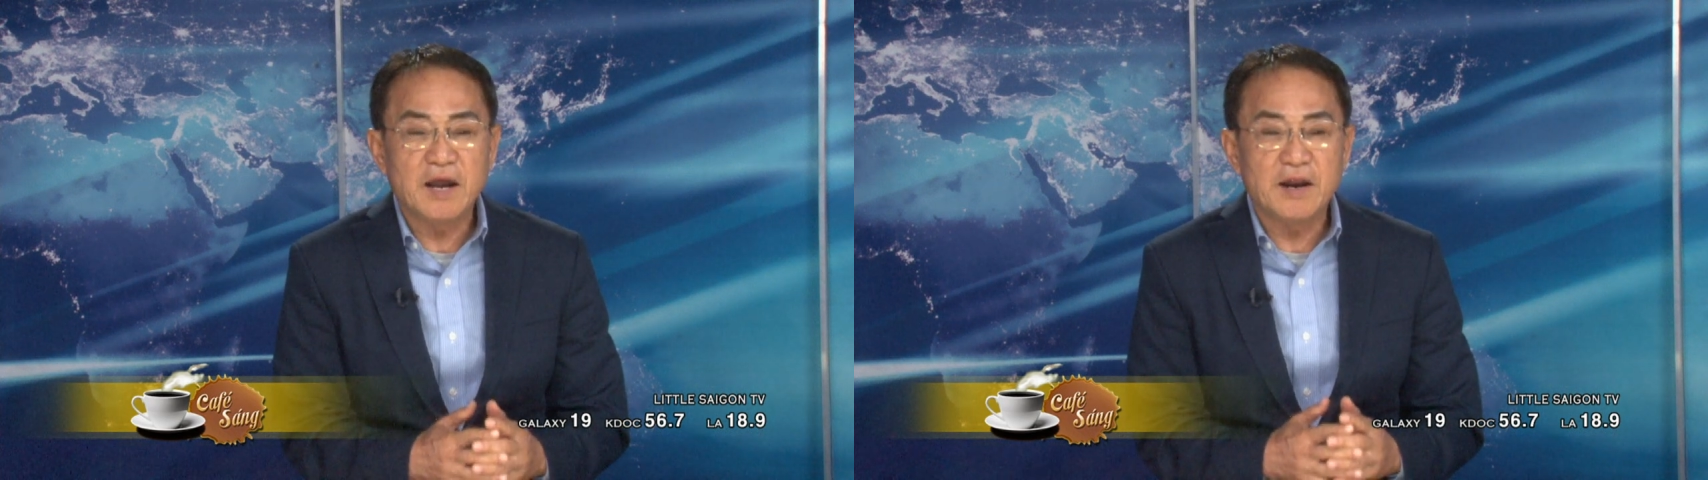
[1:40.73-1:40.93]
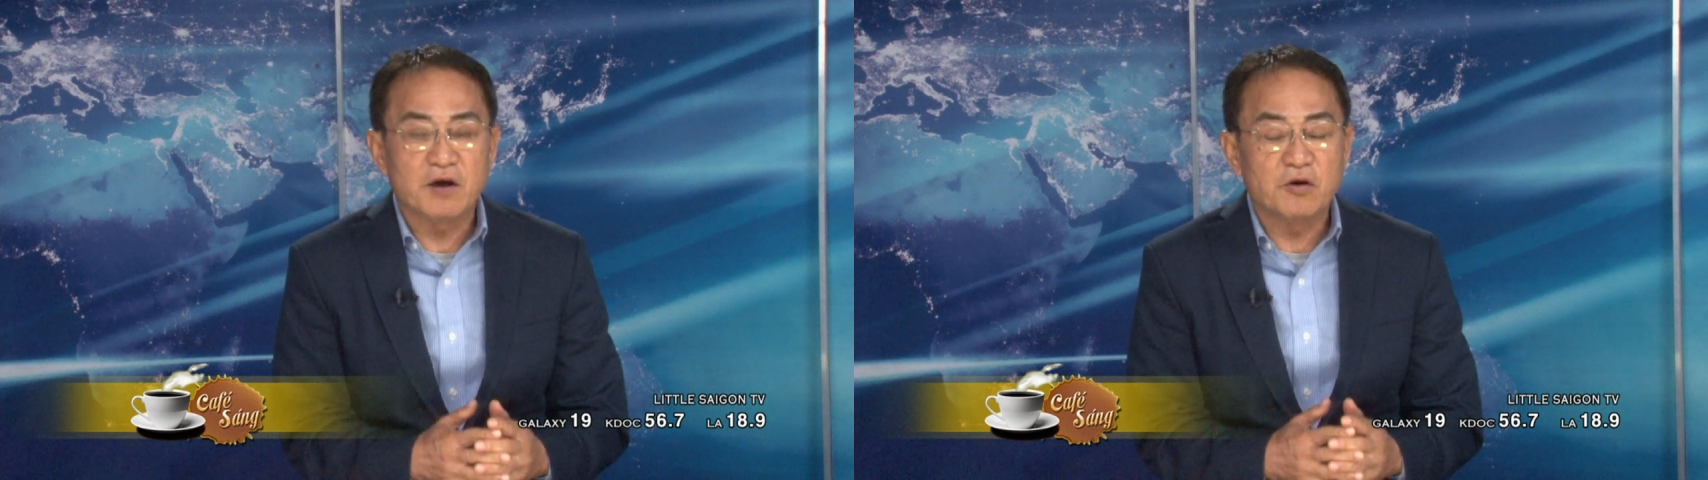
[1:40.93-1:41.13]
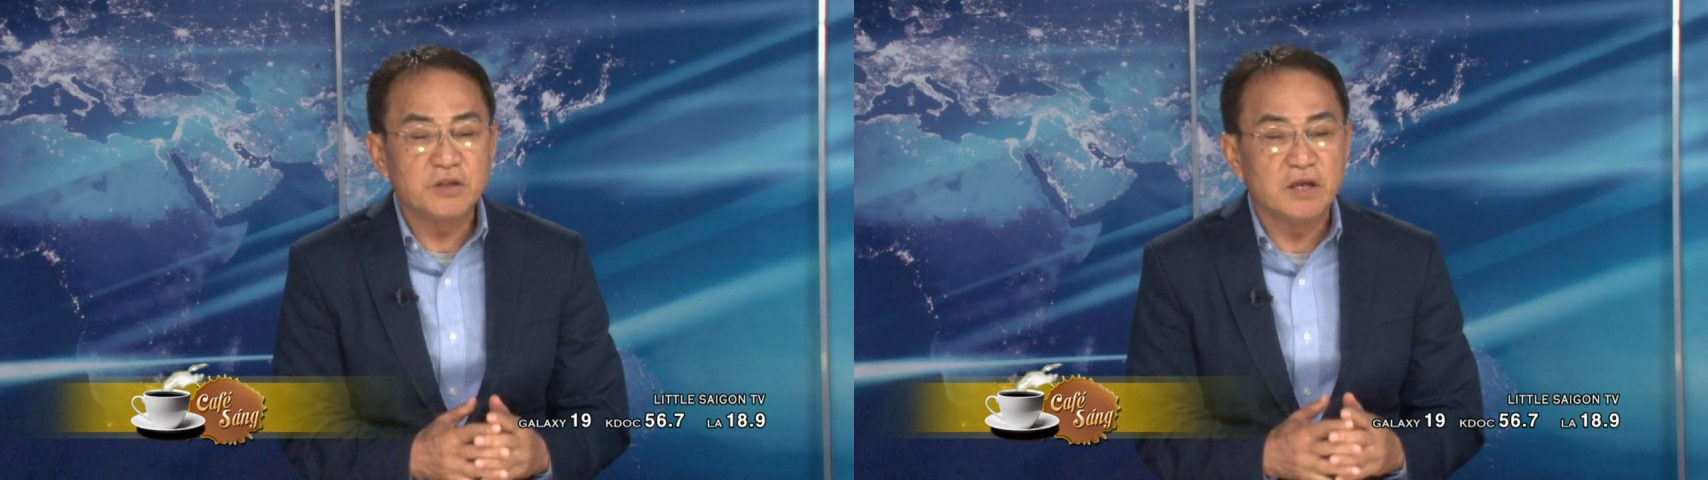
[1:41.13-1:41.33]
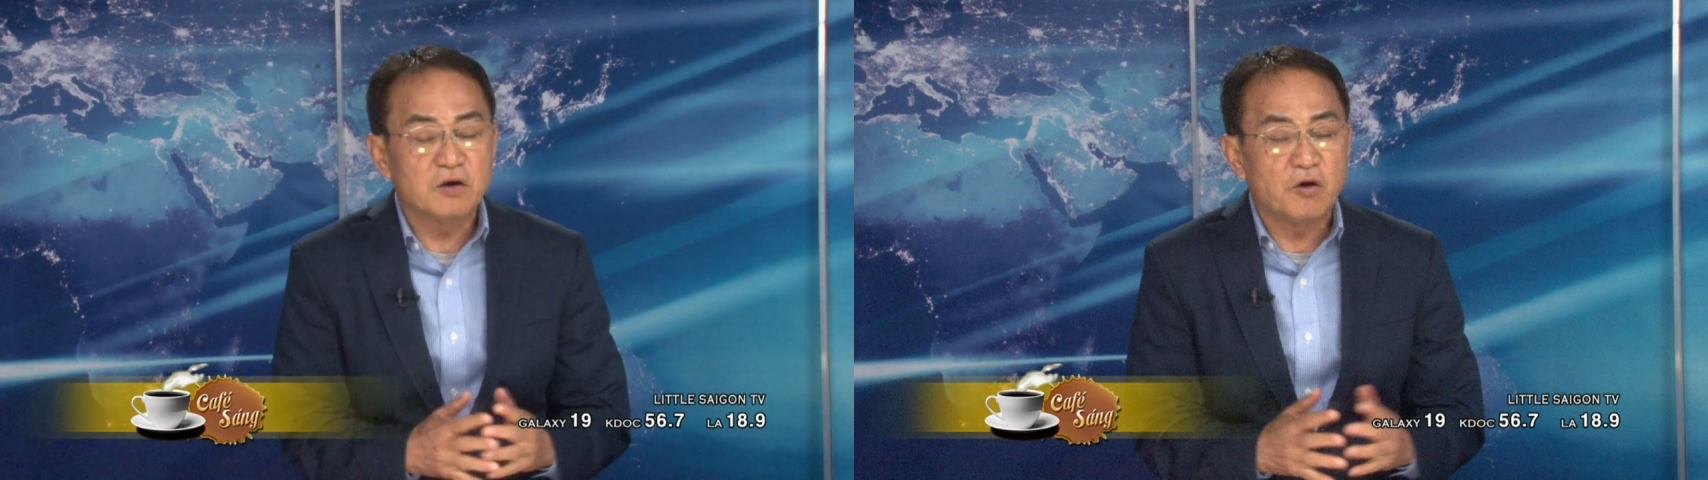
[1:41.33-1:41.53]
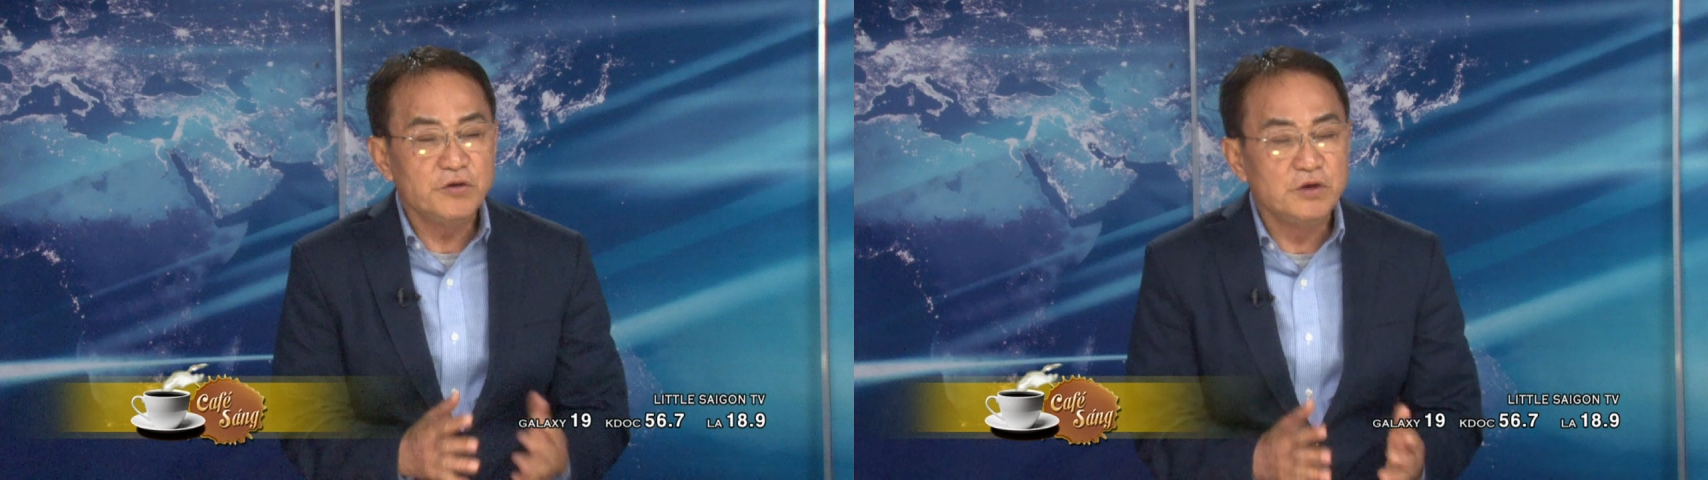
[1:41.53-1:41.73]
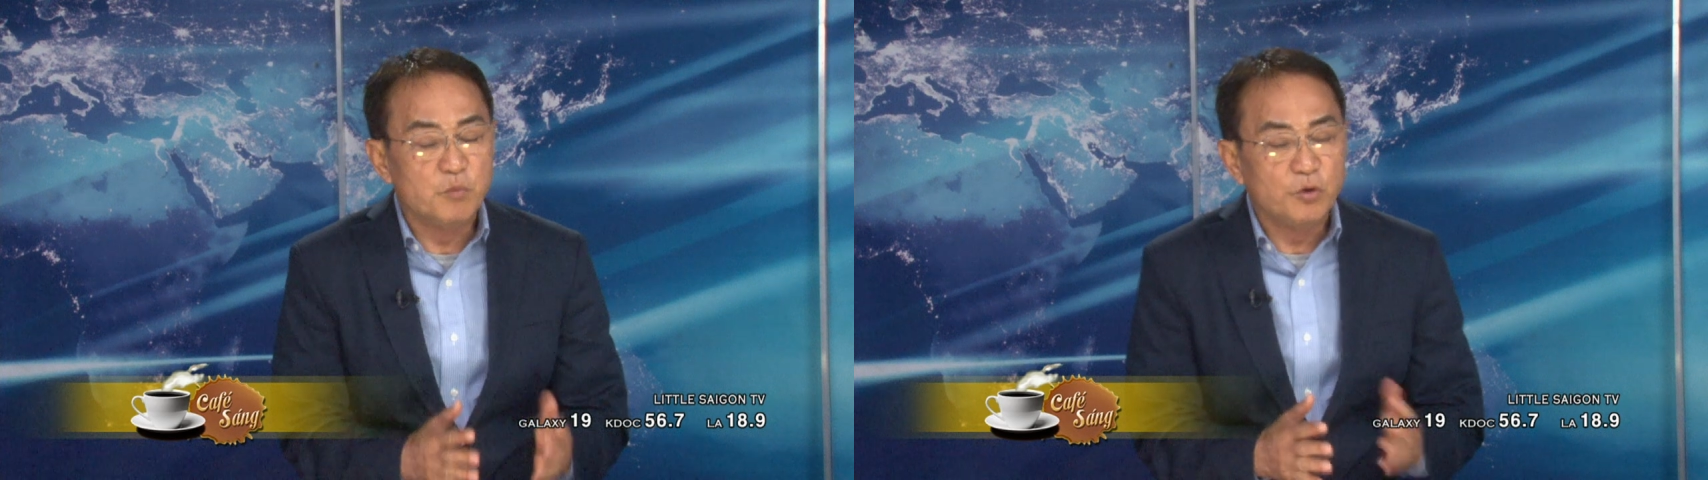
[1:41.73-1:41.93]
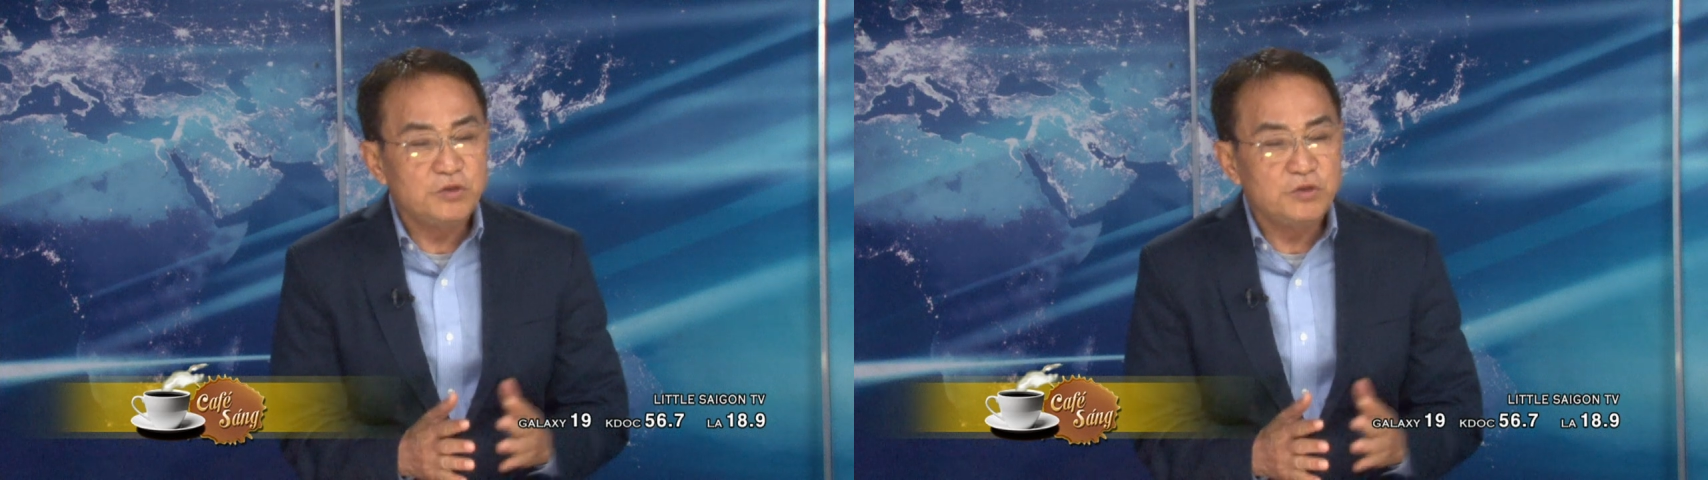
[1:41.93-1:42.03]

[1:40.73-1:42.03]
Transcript: đã có thể có những mối